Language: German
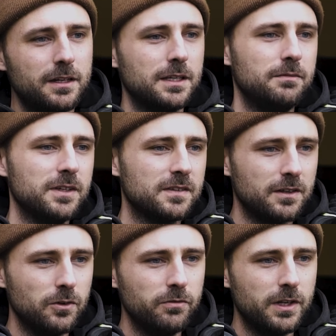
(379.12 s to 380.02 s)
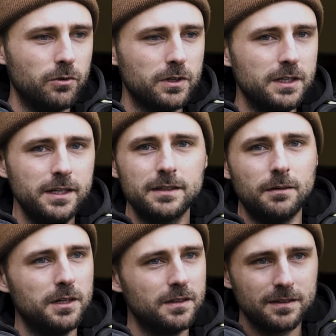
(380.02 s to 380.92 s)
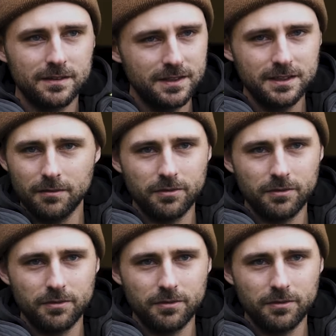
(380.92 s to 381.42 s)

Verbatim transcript: nachdem, wie es halt irgendwie da unten liegt. Aber es sieht halt